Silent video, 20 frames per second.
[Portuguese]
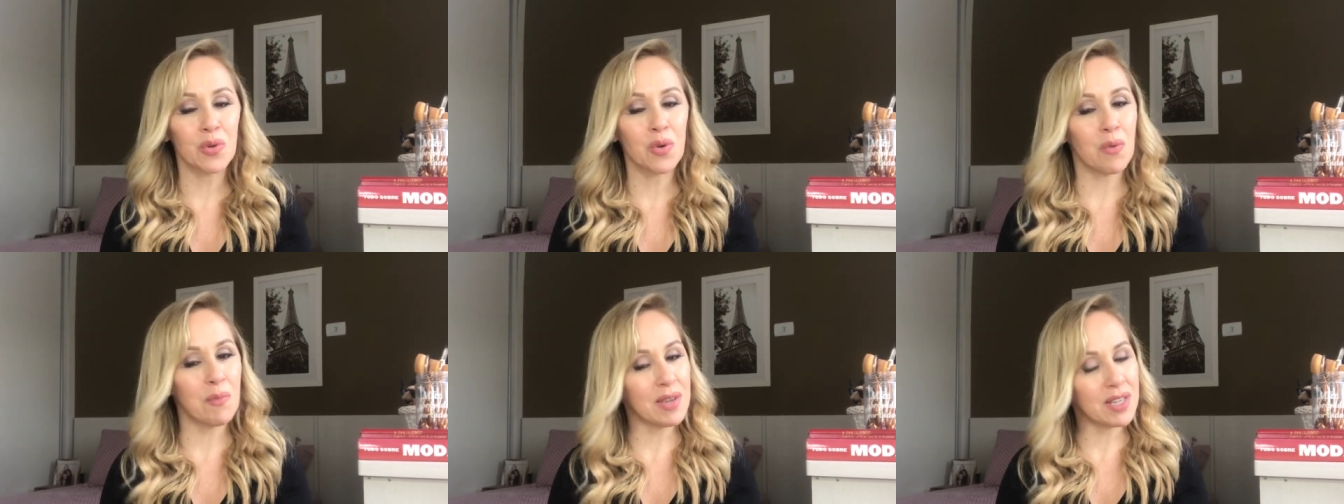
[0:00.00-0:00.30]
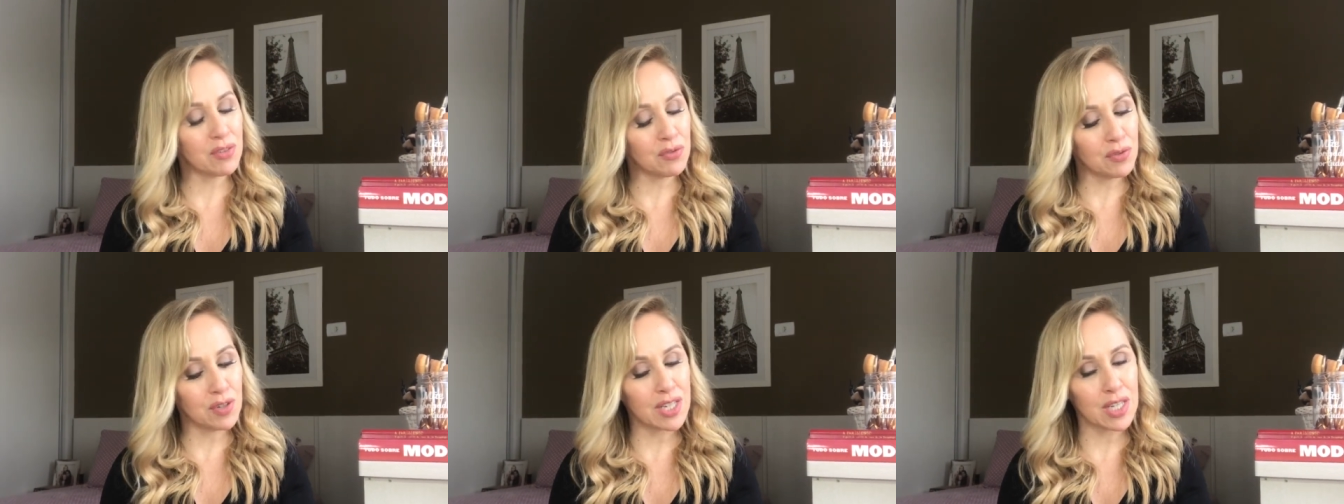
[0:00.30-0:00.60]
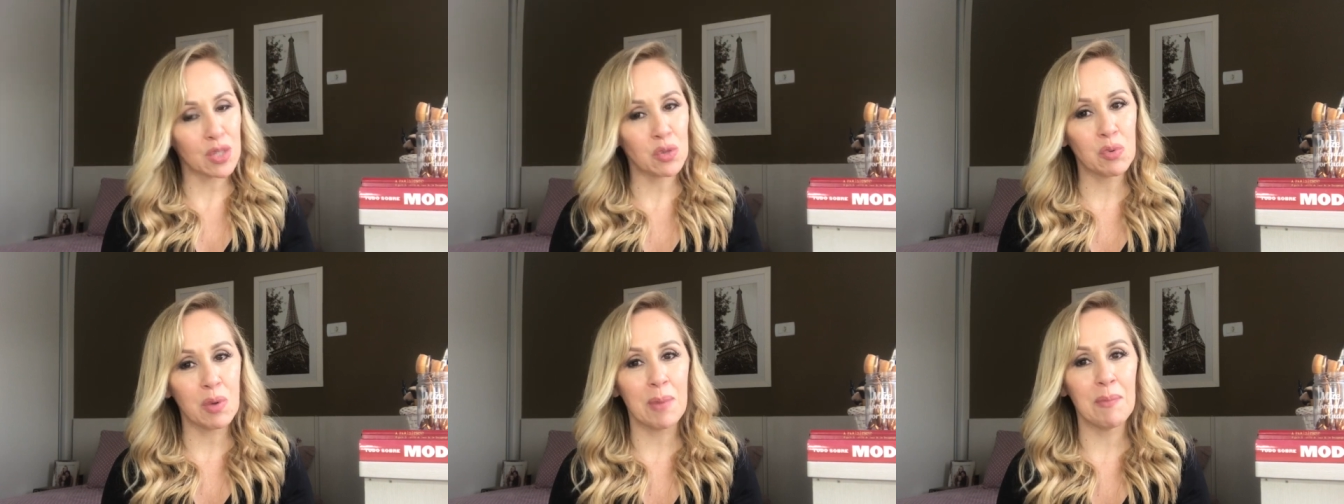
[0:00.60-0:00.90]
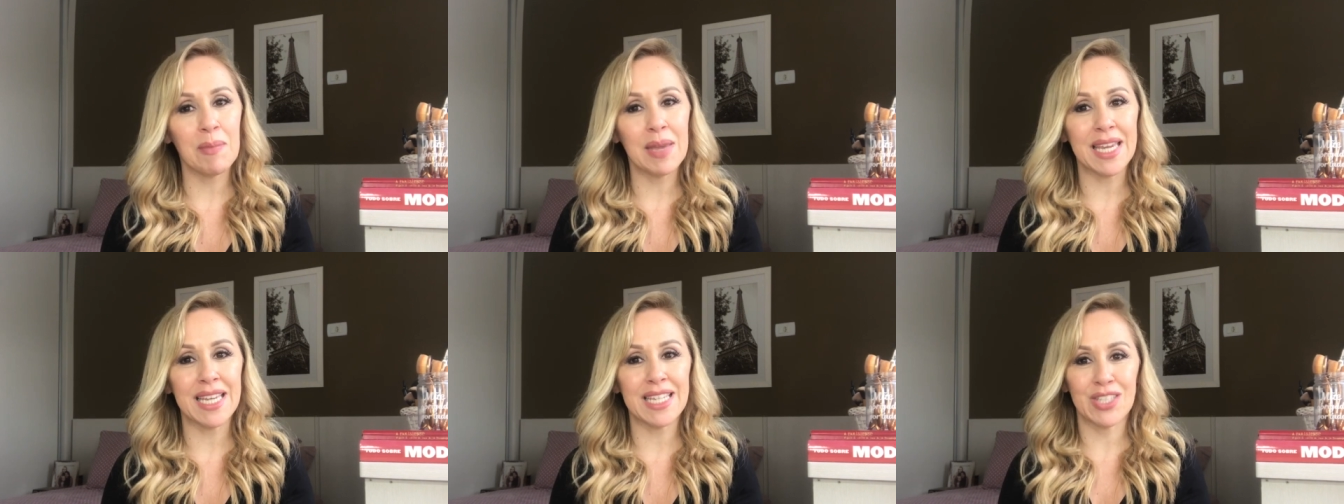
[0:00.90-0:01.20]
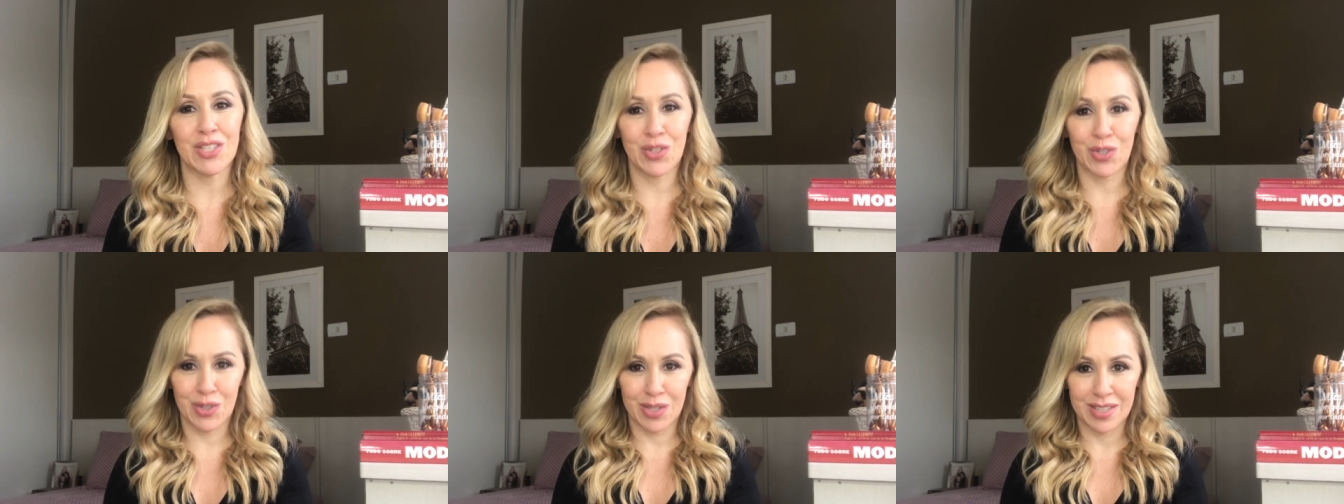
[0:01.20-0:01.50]
Como é que fica a tua
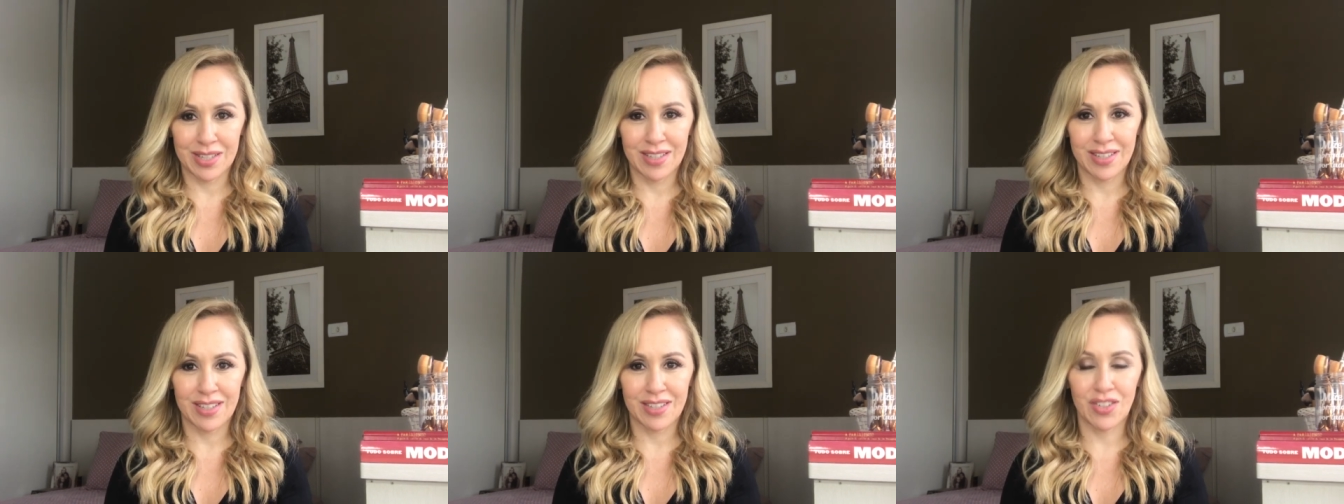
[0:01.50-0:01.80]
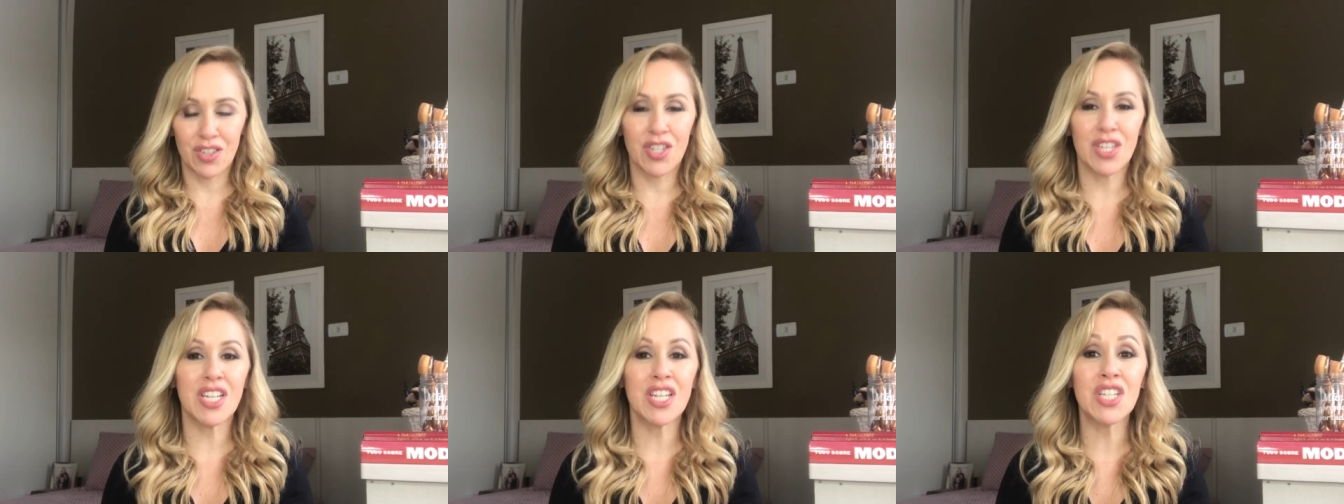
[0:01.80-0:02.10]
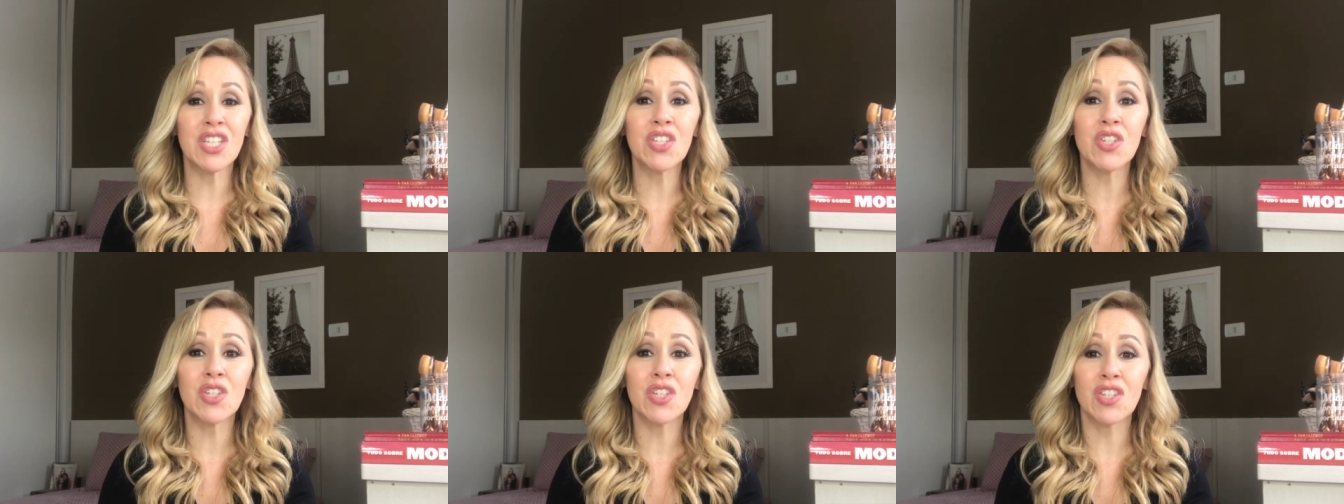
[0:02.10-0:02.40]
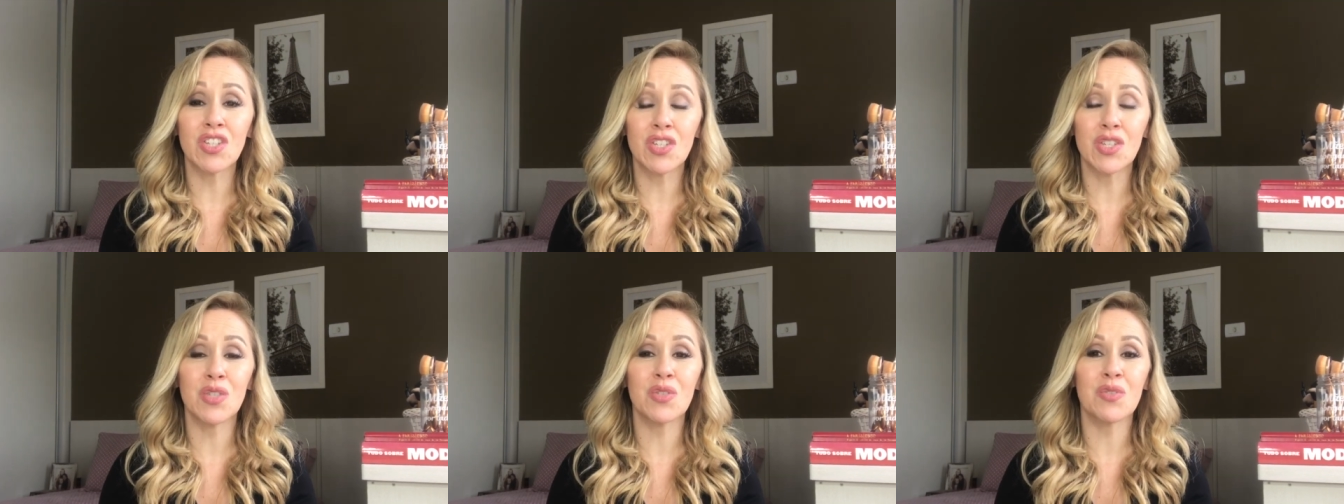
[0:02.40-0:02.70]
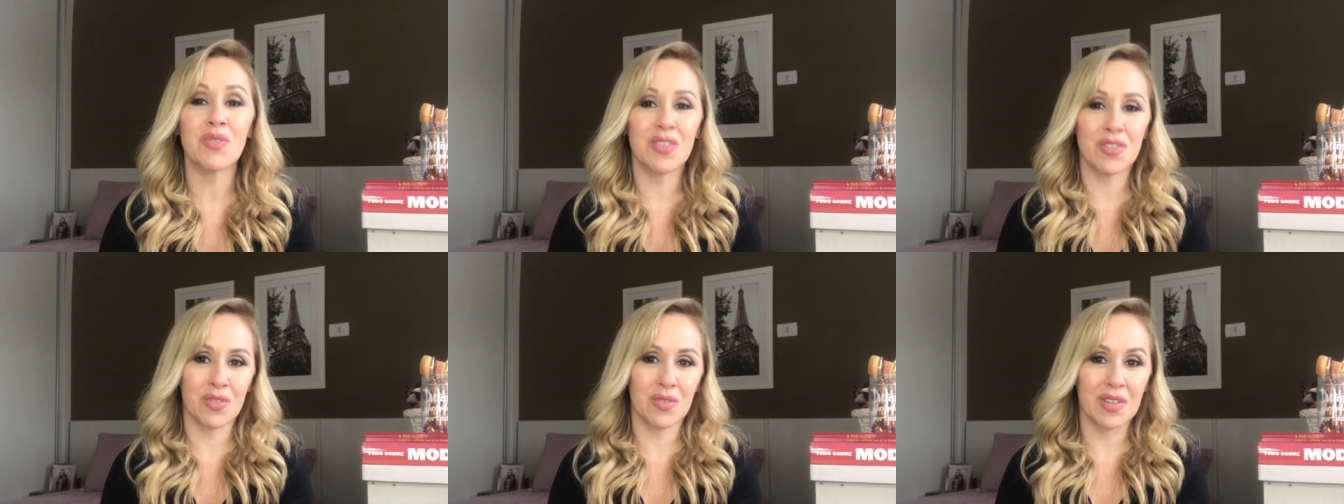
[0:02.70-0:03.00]
mente diante de
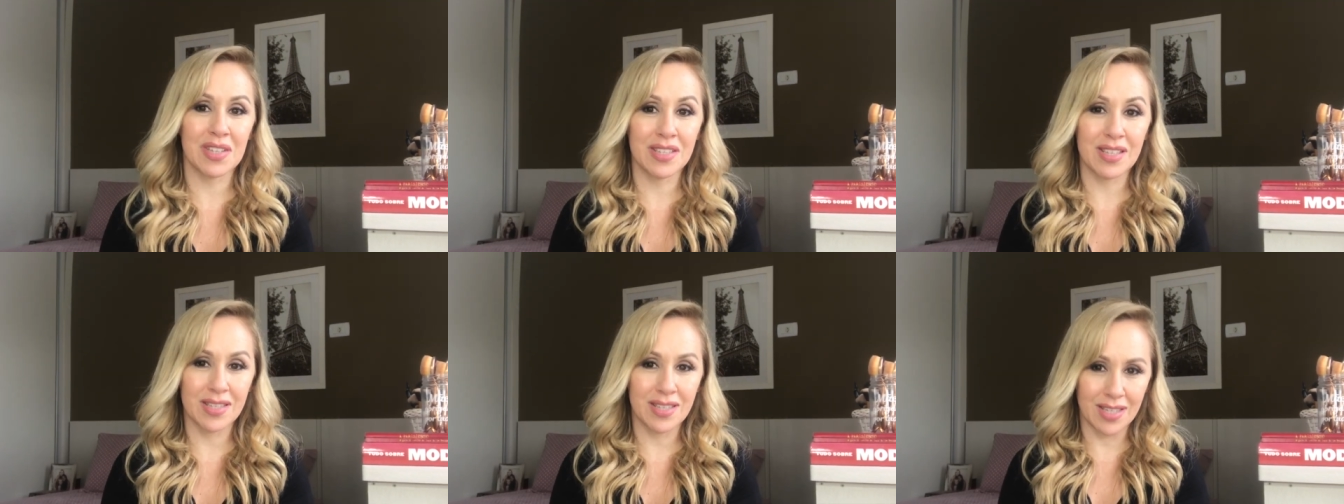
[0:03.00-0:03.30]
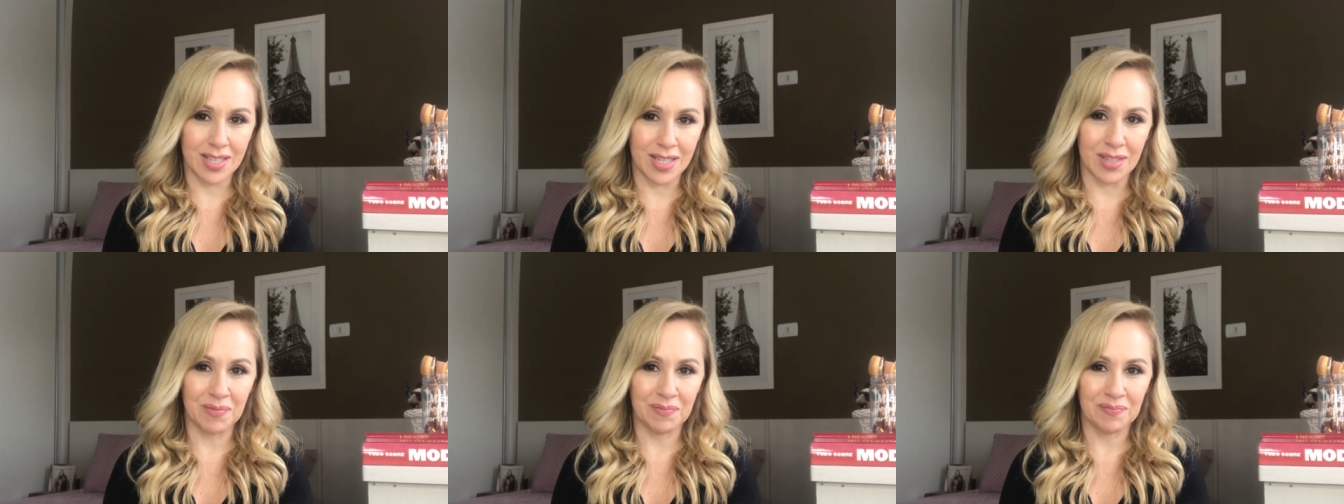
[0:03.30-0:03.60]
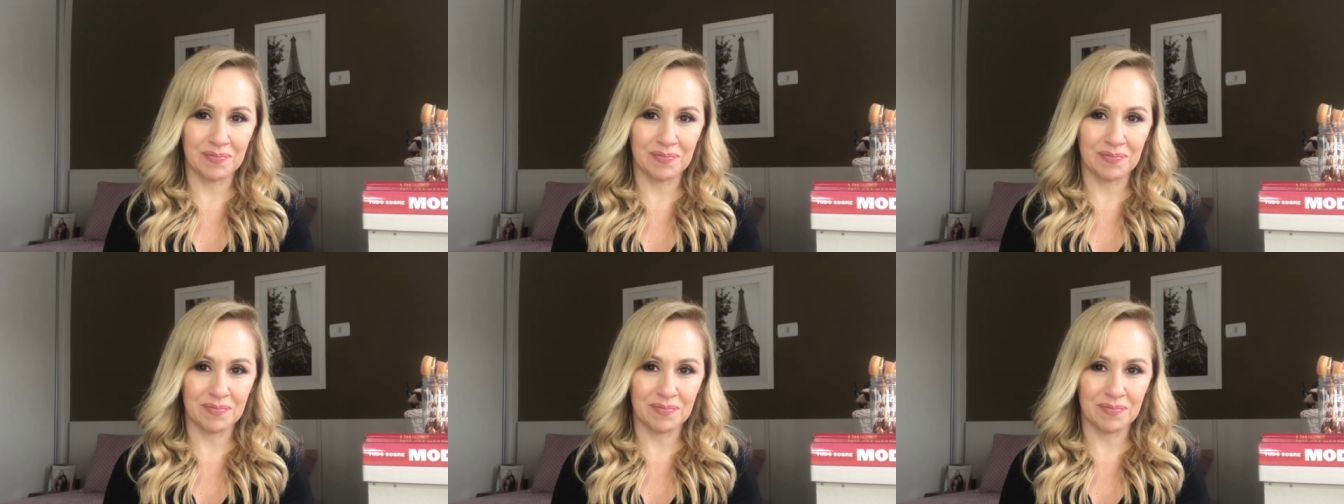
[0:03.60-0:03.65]
situações assim?